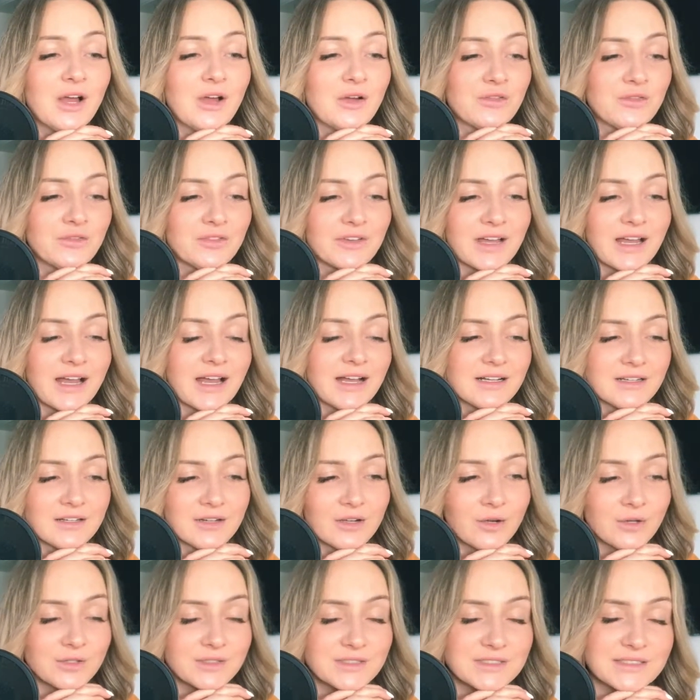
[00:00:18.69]
Fragen
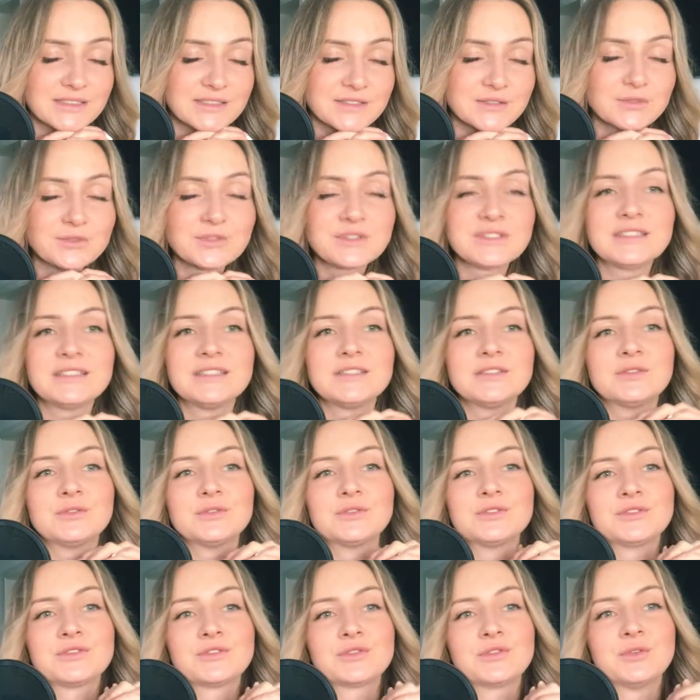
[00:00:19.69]
rausgesucht, die ihr
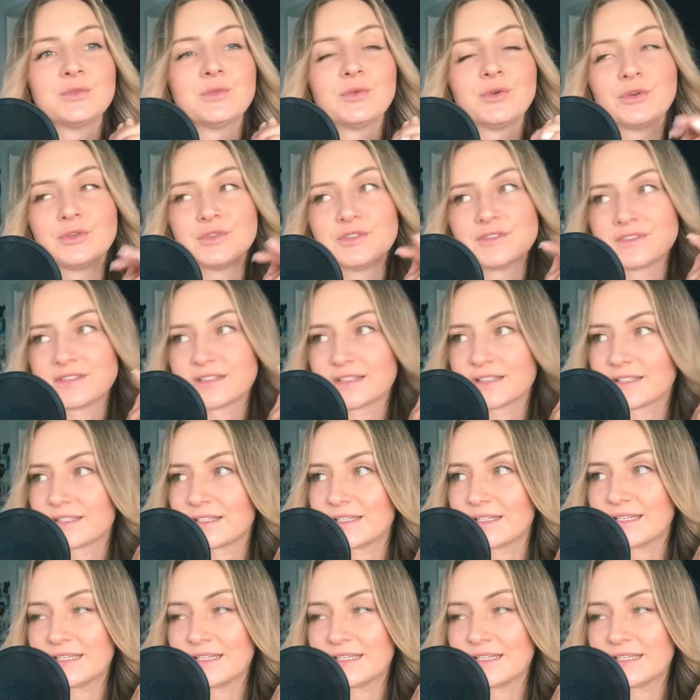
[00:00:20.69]
uns über unseren